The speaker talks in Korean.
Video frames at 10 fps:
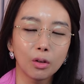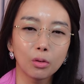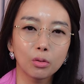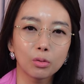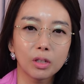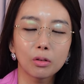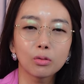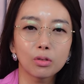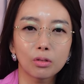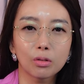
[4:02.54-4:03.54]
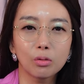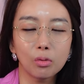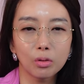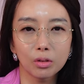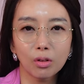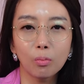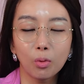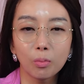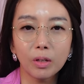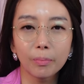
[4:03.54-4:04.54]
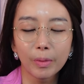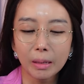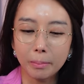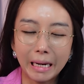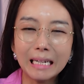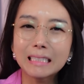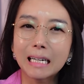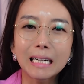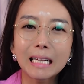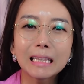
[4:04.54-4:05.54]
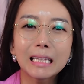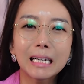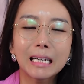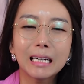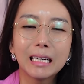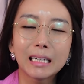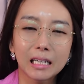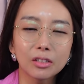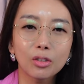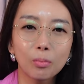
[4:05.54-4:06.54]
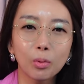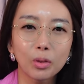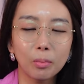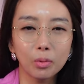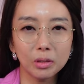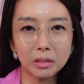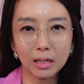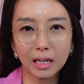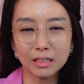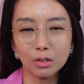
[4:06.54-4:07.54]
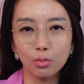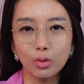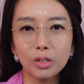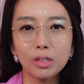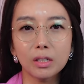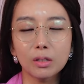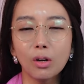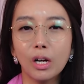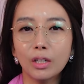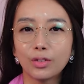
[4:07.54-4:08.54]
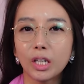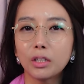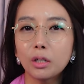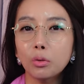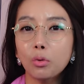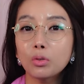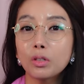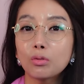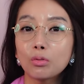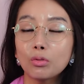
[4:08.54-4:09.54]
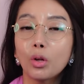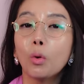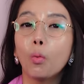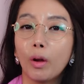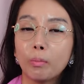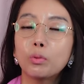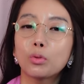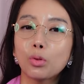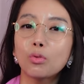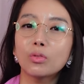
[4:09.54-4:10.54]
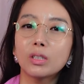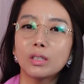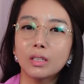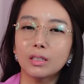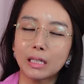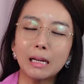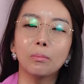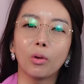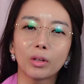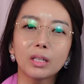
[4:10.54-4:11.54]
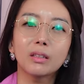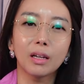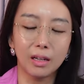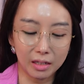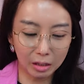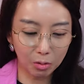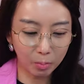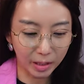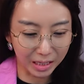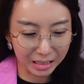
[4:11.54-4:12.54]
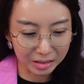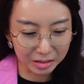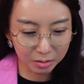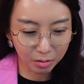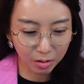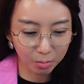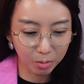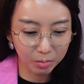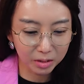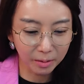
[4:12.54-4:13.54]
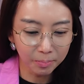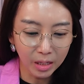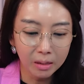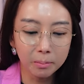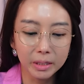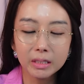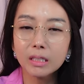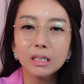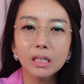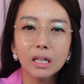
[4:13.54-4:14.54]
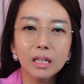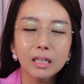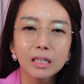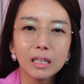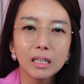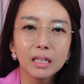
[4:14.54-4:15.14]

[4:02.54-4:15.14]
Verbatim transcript: 여의도 재건축을 들고 있는 거 보면 말 잘한다라는 것보다 본인이 가진 위치에서 제대로 꽂아주는 외부 총질이 잘 먹힌다라고 봐야 되는 거라고 봅니다. 메시지가